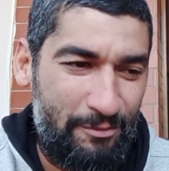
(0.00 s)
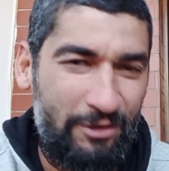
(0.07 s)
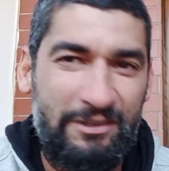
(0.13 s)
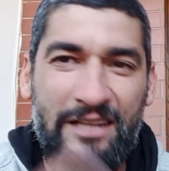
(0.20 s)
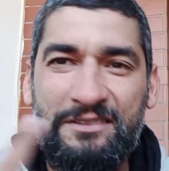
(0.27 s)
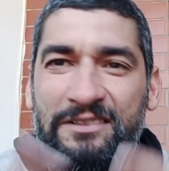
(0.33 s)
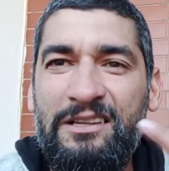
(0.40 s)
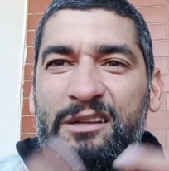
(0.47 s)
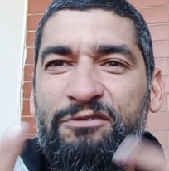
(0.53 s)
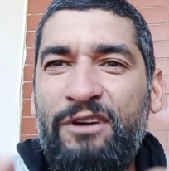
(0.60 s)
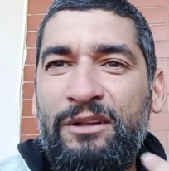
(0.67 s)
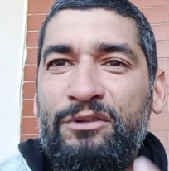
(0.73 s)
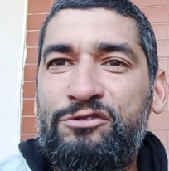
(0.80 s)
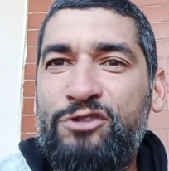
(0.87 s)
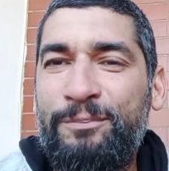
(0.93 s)
Muitas vezes eles
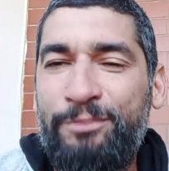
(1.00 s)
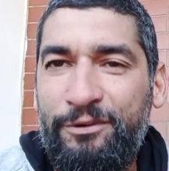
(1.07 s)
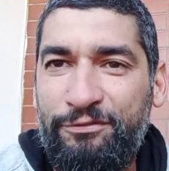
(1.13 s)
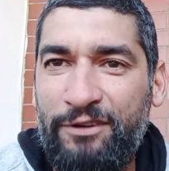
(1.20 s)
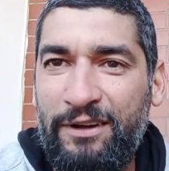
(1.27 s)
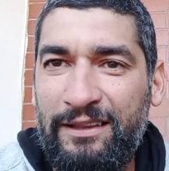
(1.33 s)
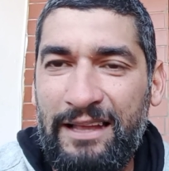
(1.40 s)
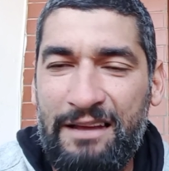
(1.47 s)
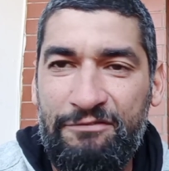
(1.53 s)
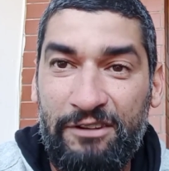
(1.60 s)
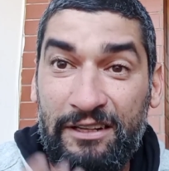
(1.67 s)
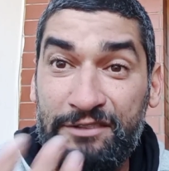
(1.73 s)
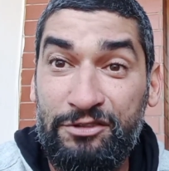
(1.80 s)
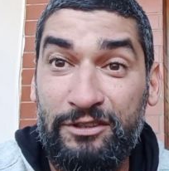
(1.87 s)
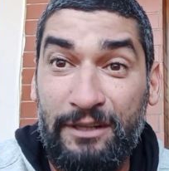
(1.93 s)
falam só por falar,
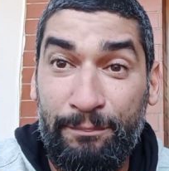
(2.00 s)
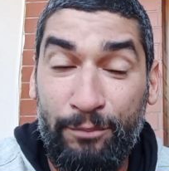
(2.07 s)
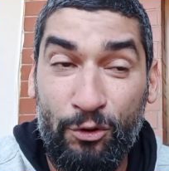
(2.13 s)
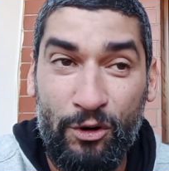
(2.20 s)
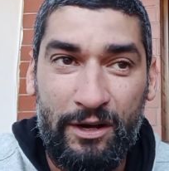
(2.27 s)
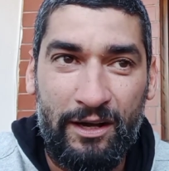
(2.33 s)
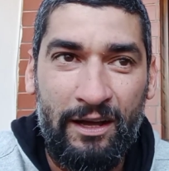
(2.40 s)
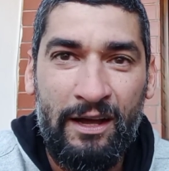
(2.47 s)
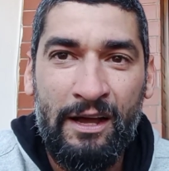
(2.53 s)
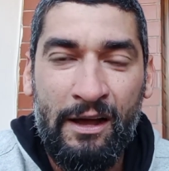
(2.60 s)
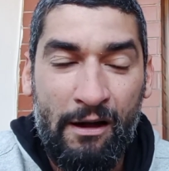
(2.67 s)
falar só da boca,